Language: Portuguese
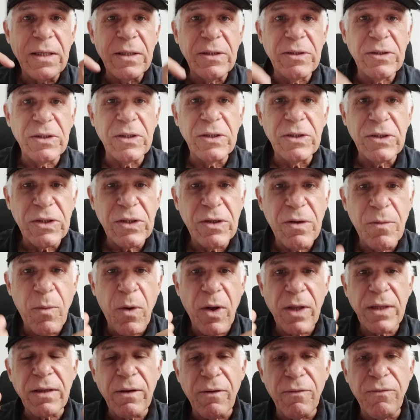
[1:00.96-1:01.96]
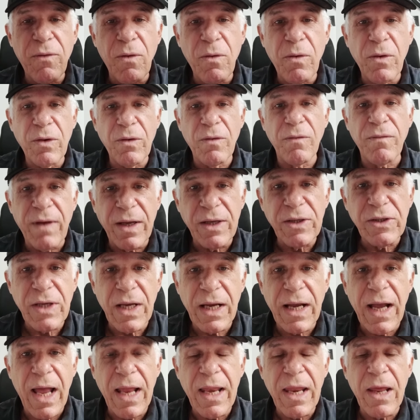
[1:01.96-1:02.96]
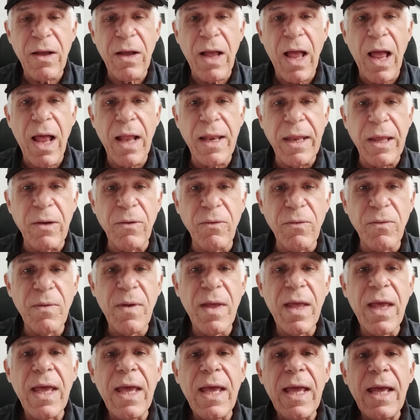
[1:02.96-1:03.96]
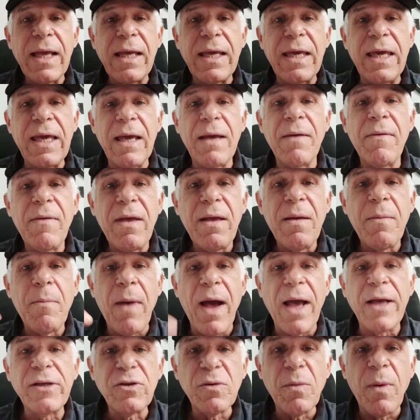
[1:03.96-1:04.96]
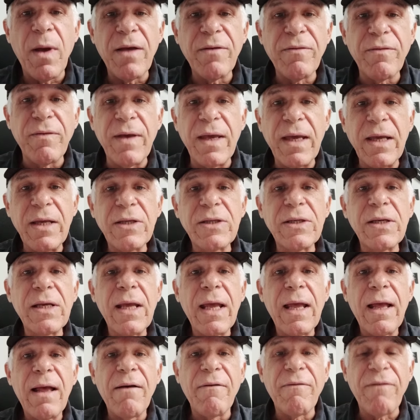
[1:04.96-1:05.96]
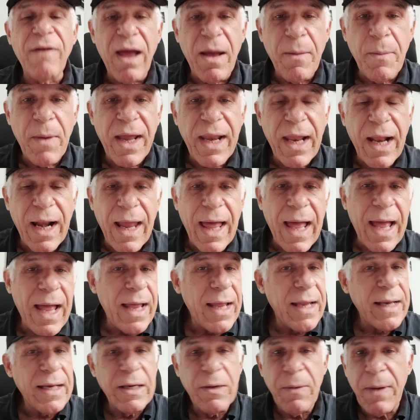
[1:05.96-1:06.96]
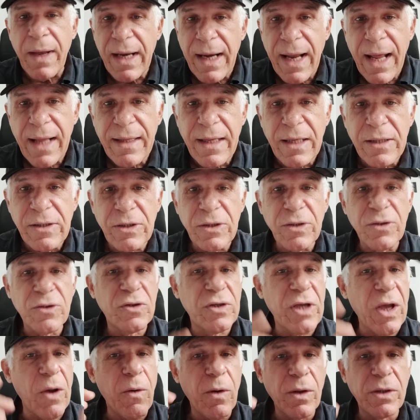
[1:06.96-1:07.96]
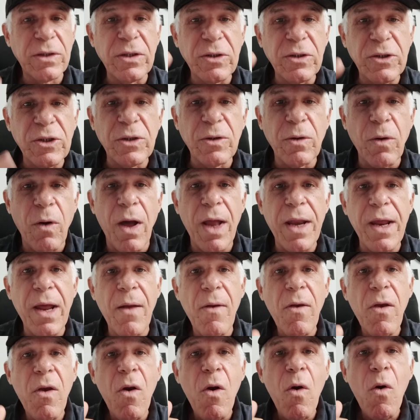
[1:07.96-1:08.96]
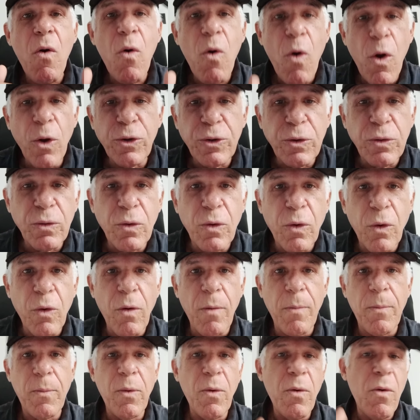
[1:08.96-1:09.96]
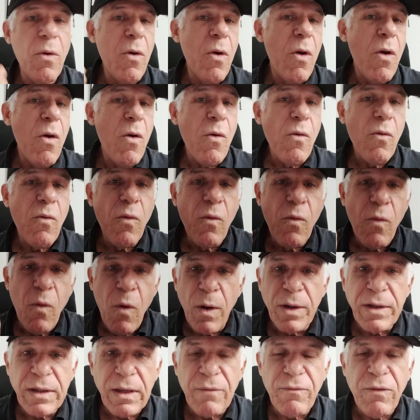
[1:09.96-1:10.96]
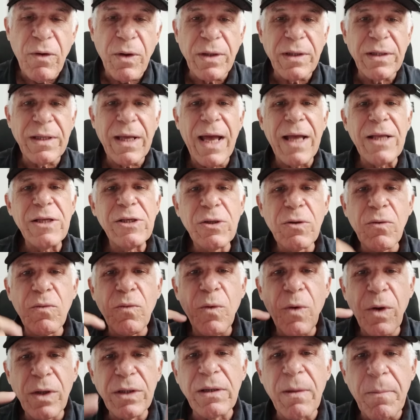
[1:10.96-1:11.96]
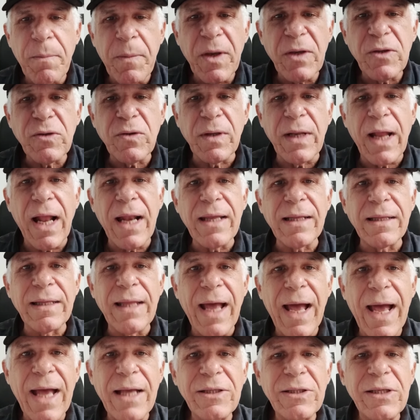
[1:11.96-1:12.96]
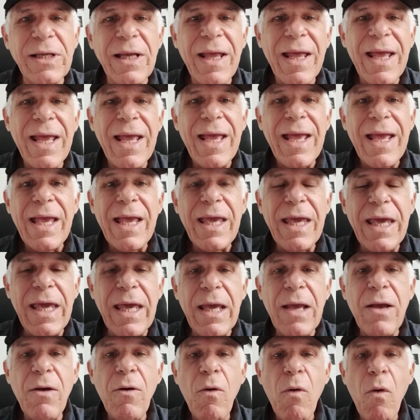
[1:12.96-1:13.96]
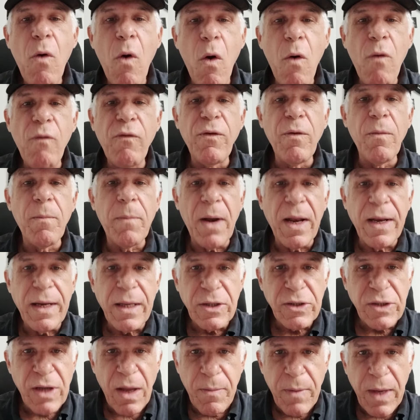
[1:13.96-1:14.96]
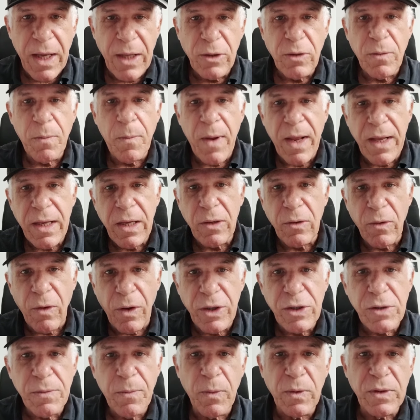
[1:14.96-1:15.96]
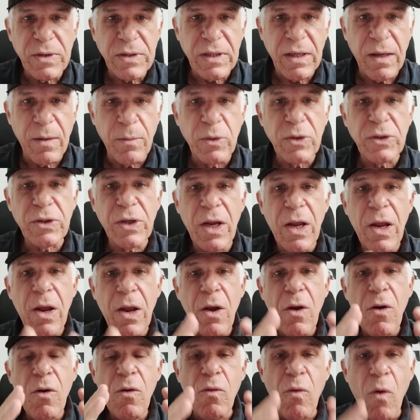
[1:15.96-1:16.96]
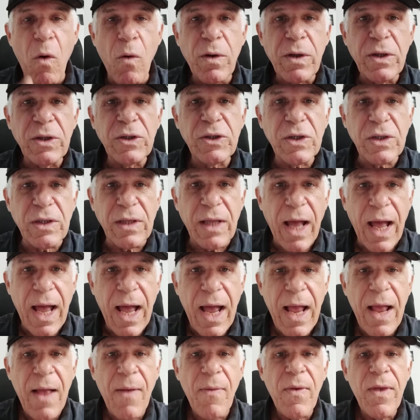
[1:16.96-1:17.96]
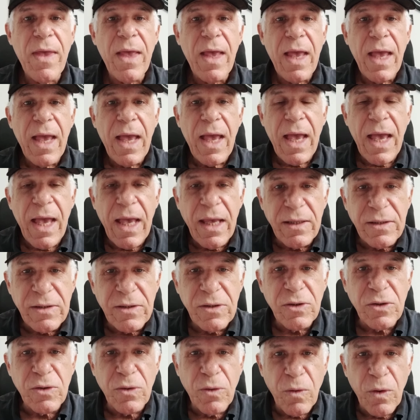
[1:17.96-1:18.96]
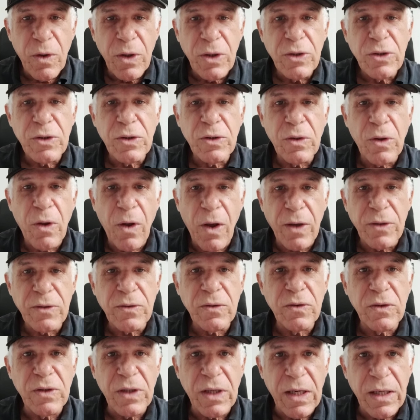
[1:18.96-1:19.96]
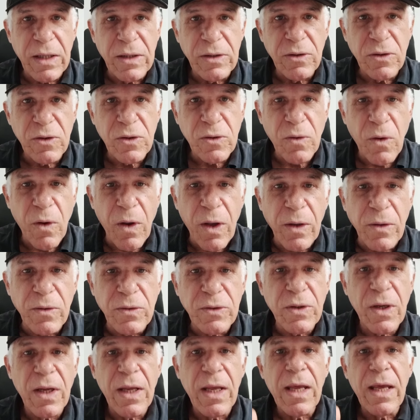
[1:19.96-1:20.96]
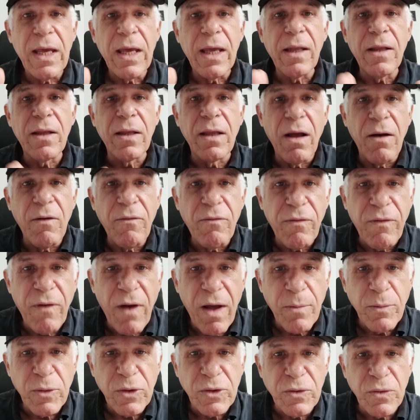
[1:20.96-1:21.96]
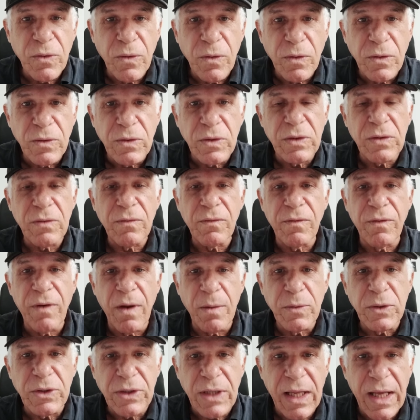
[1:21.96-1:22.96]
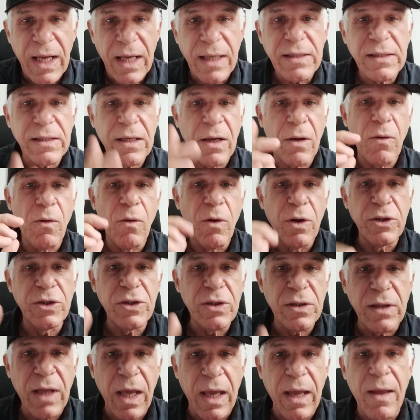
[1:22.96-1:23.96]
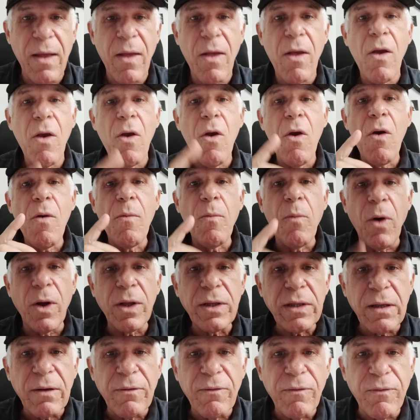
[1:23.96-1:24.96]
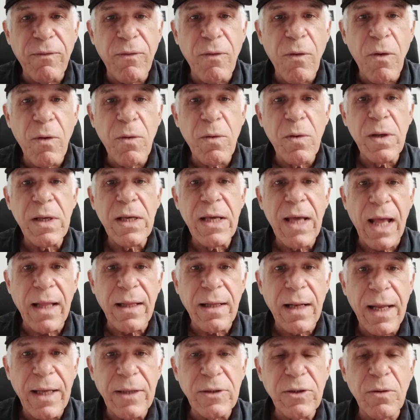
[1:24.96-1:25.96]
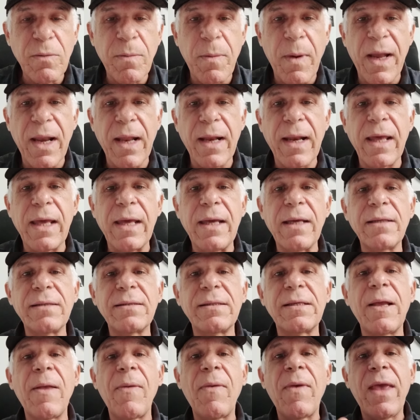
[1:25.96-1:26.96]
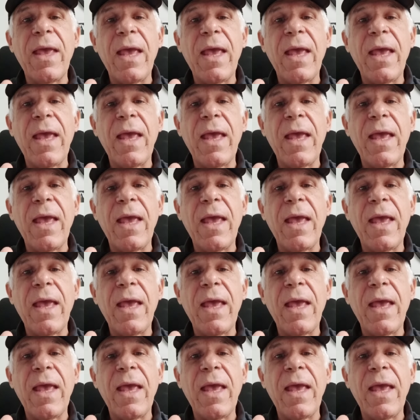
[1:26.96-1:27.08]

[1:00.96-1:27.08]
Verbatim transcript: que diz que o Botafogo não vai chegar a lugar nenhum, que mais uma vez vai amarelar. Não é nada disso, é outra história, outro grupo, com outra vontade, com outra personalidade e houve um planejamento para que nós possamos conquistar esses dois nossos grandes sonhos. Então vamos juntos, vamos nessa. Hoje tem Botafogo e Atlético Paranaense.